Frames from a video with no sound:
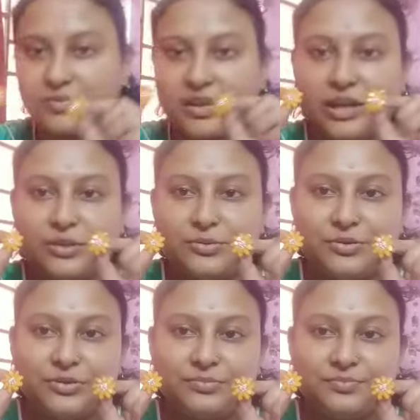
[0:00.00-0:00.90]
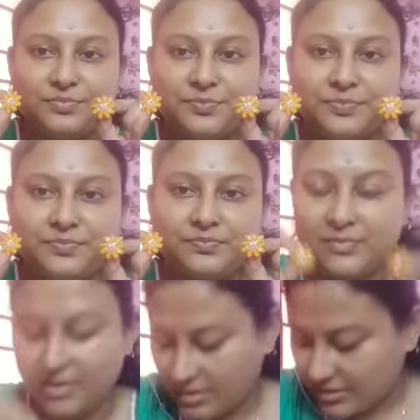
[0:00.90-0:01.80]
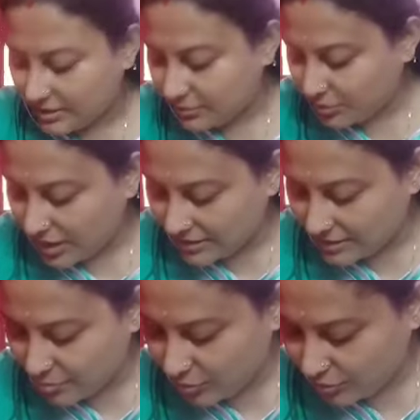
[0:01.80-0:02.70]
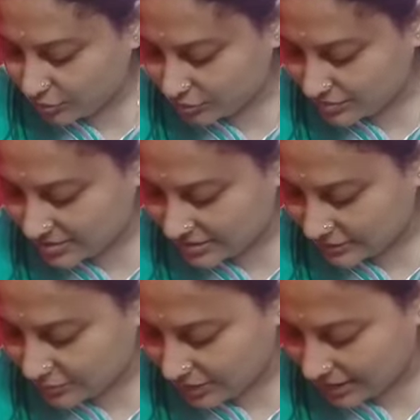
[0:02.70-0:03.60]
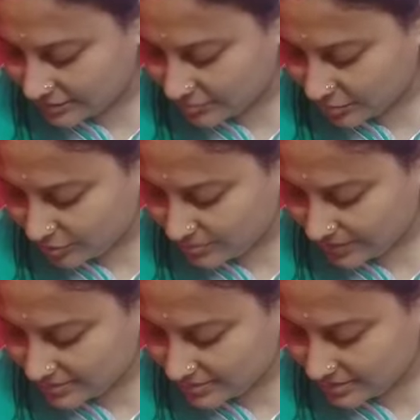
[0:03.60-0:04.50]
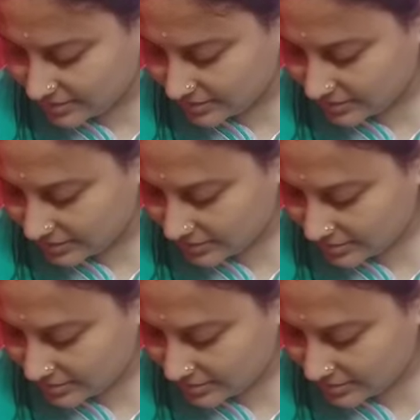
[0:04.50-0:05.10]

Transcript: এই দুটো যে দুটো হাতে বড় হচ্ছে যেগুলো হাতে বড় পাচ্ছি আর কি